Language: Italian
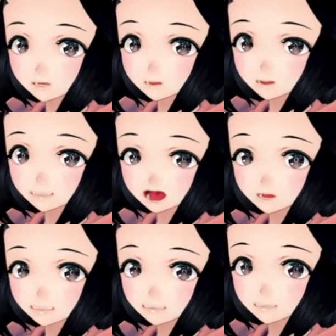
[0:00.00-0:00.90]
Come
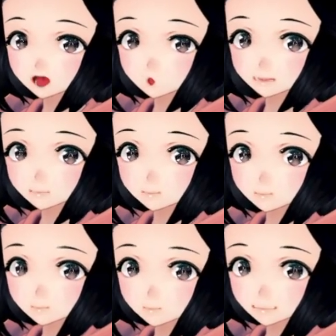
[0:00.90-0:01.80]
lancio le spade?
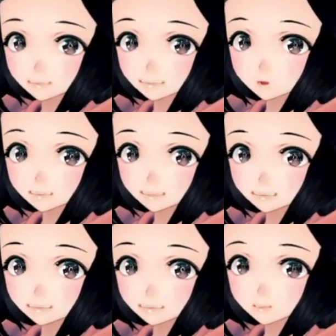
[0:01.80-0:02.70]
Tieni premuto
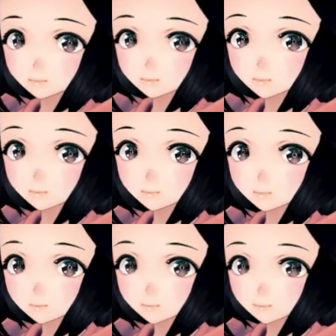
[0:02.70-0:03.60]
X.
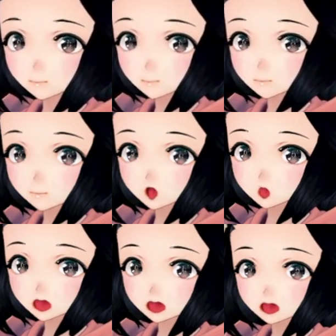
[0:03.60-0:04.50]
Oh,
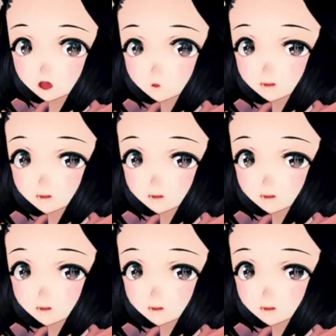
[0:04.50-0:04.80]
figo.